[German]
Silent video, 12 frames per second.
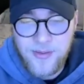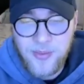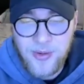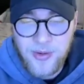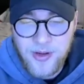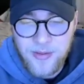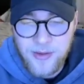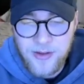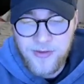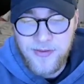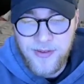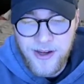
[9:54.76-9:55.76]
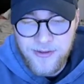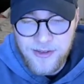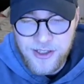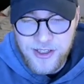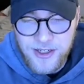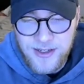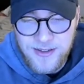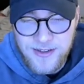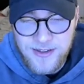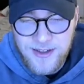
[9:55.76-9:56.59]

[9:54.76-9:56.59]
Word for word: Pokémon, Favorite Starter.